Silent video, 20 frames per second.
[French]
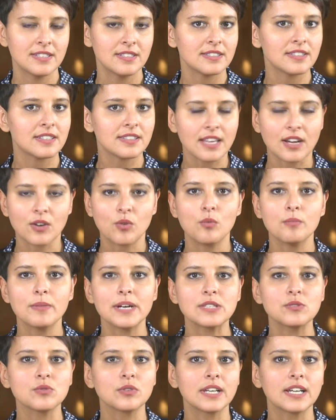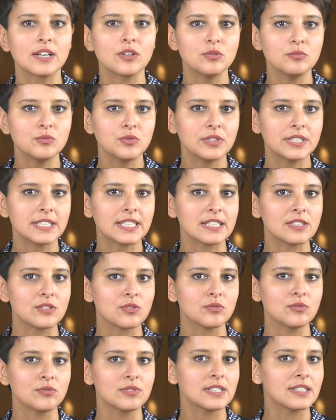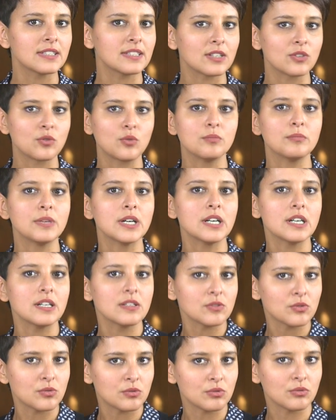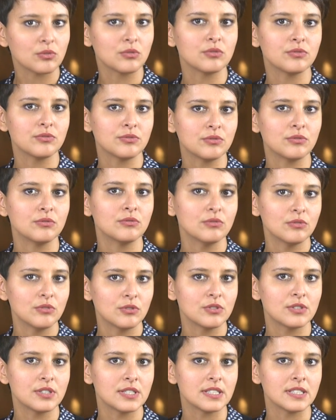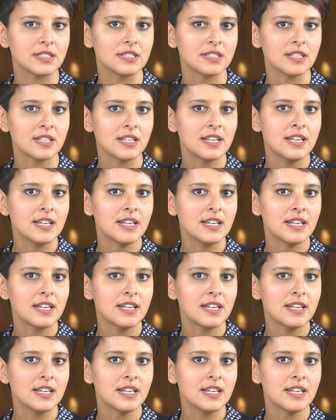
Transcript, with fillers: C'est un combat sur la communication, c'est un combat sur le fond aussi.